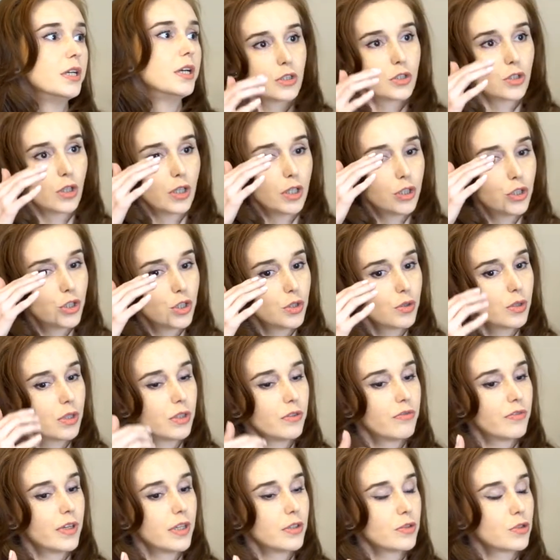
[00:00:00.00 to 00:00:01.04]
só retira o que
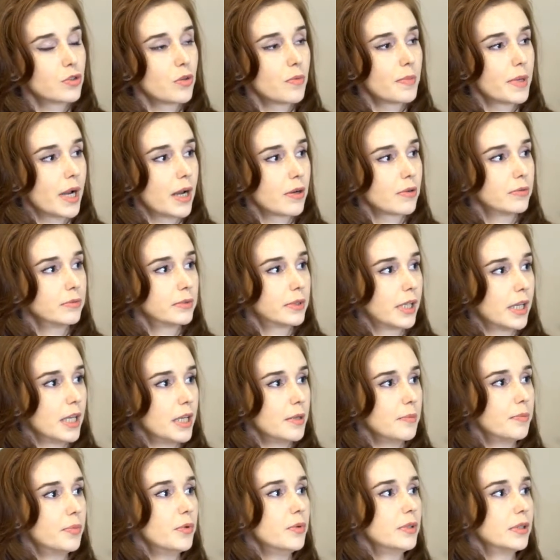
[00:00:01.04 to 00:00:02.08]
veio sobrar com o
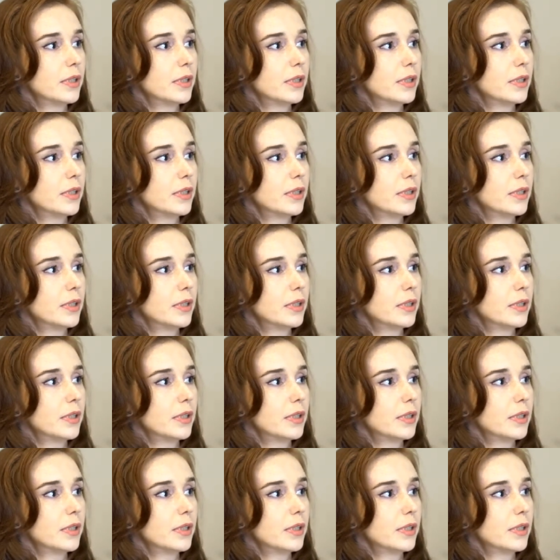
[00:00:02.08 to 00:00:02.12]
tempo,